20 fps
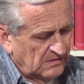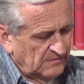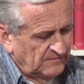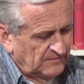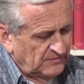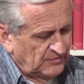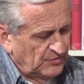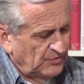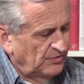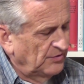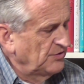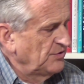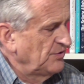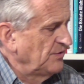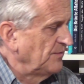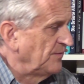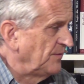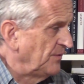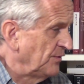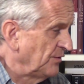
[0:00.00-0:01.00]
den
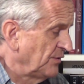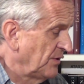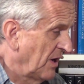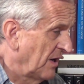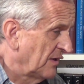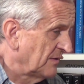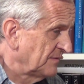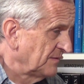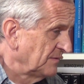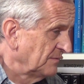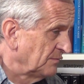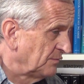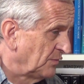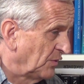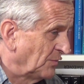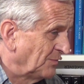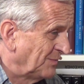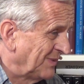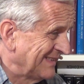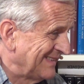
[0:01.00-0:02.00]
syrischen Flughafen
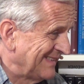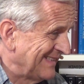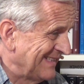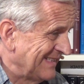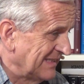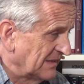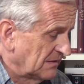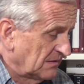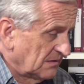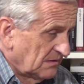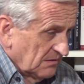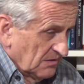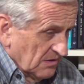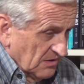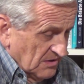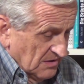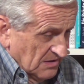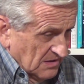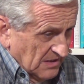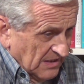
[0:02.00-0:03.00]
bombardiert.
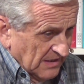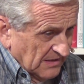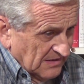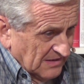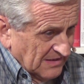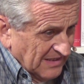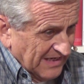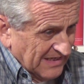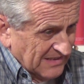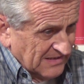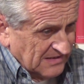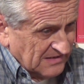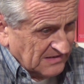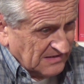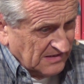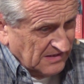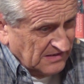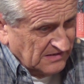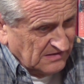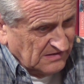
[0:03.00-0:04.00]
Das zeigt
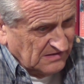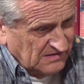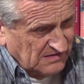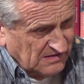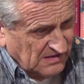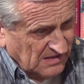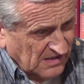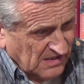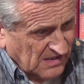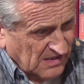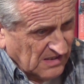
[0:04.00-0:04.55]
einerseits